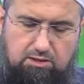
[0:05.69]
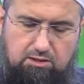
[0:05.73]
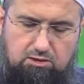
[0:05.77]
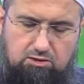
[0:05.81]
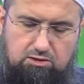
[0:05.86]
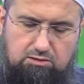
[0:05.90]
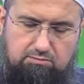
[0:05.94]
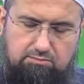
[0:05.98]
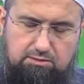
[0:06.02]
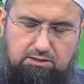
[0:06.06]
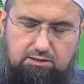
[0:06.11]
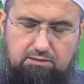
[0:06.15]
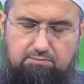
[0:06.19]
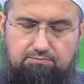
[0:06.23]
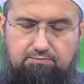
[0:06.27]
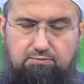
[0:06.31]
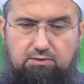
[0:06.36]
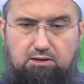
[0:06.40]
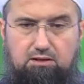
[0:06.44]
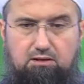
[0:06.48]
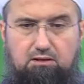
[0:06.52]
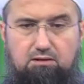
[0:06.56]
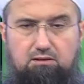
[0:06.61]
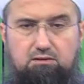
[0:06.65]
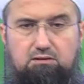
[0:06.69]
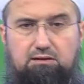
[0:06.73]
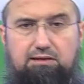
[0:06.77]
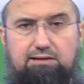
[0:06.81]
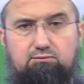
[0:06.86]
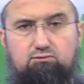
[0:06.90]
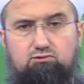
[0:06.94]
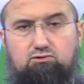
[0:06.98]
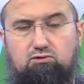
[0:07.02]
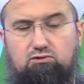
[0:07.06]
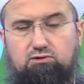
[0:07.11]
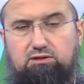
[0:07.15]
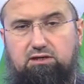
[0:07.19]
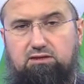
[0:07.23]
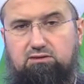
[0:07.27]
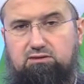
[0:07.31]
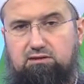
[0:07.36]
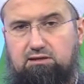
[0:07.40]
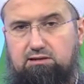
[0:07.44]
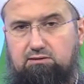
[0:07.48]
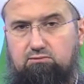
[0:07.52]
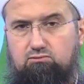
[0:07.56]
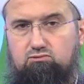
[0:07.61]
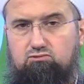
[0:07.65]
Şimdi televizyondan
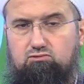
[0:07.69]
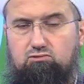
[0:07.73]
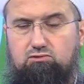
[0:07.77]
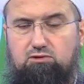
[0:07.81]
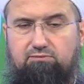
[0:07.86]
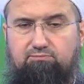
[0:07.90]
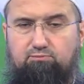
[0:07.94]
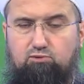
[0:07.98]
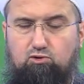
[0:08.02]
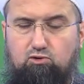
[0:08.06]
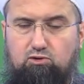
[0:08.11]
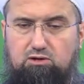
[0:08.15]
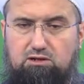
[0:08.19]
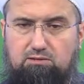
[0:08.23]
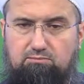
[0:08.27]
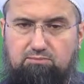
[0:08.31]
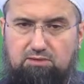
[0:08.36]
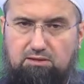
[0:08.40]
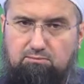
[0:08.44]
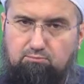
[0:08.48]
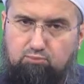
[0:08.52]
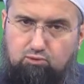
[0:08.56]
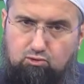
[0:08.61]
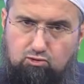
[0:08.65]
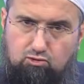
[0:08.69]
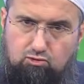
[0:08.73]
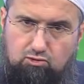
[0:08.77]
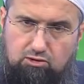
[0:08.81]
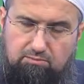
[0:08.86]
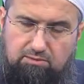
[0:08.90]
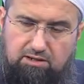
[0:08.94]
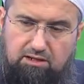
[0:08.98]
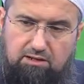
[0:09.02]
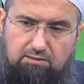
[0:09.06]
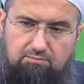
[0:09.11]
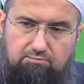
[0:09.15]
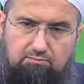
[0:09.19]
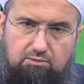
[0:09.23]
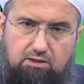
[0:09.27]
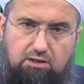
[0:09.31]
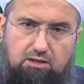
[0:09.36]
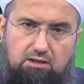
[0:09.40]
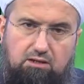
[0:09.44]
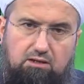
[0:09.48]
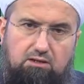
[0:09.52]
televizyona, programdan programa